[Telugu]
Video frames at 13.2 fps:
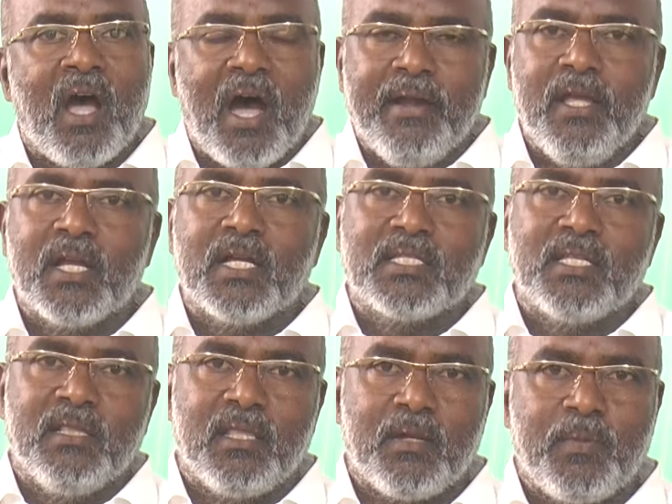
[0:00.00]
అనేక
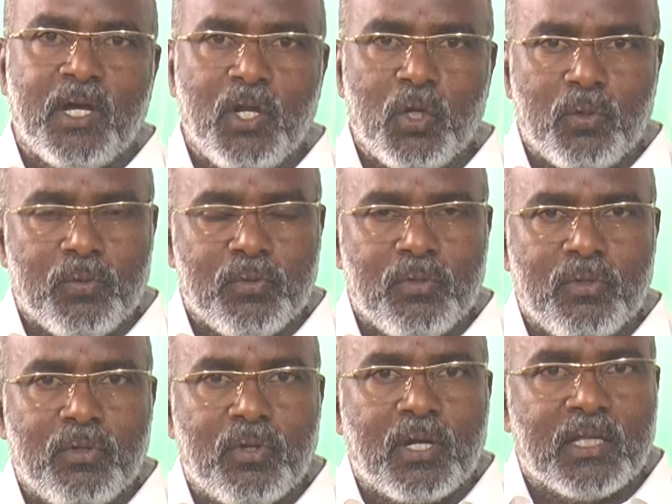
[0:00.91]
సందర్భాల్లో
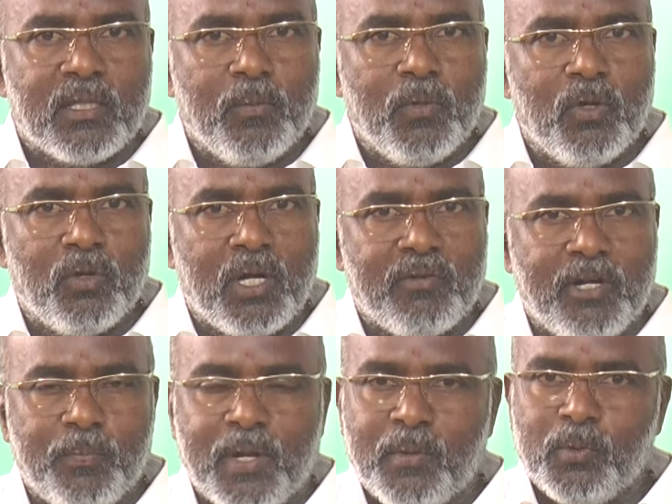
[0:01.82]
గతంలో
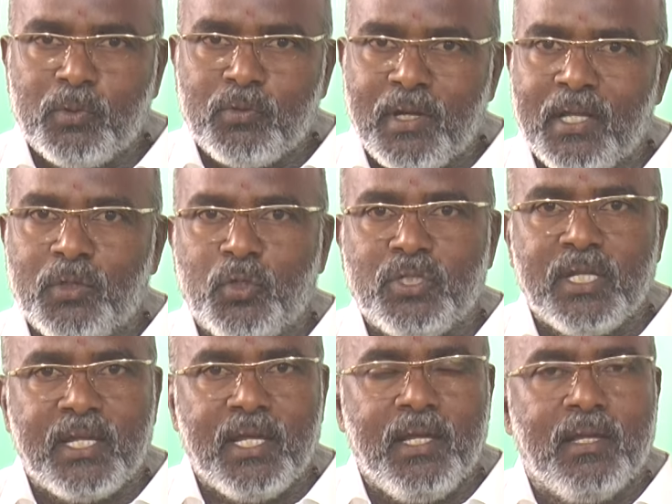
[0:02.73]
ఉన్నటువంటి ప్రభుత్వాల
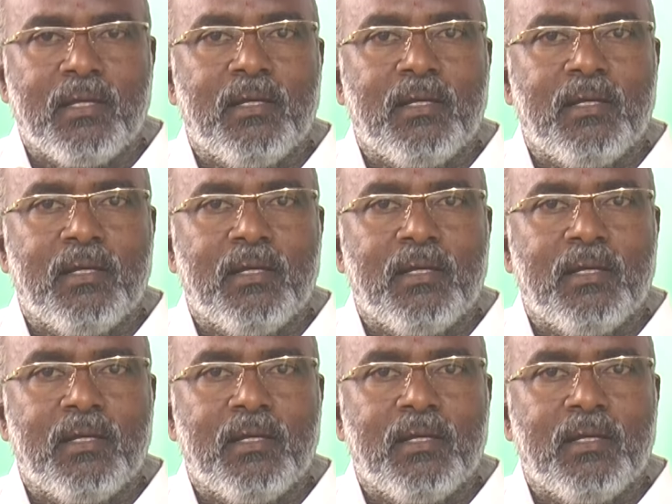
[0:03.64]
దృష్టికి